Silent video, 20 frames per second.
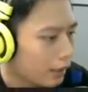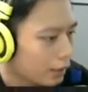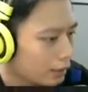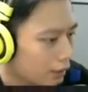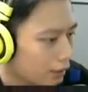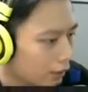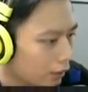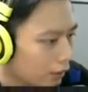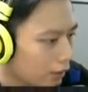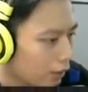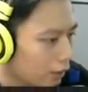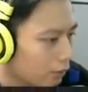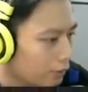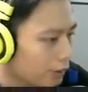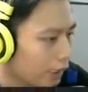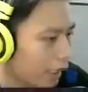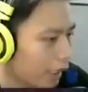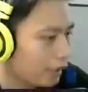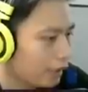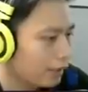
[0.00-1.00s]
và xin lỗi không
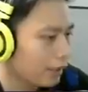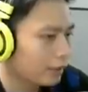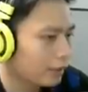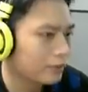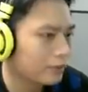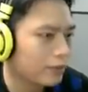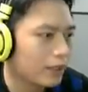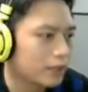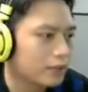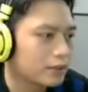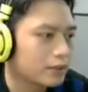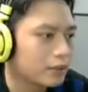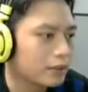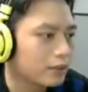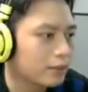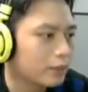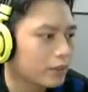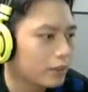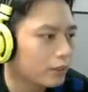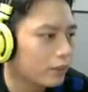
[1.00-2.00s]
chạy được và rớt
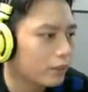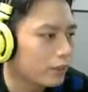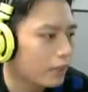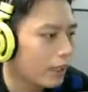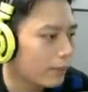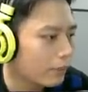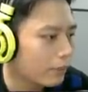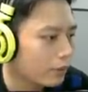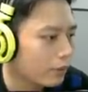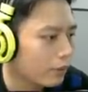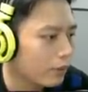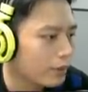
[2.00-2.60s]
là một tình huống làm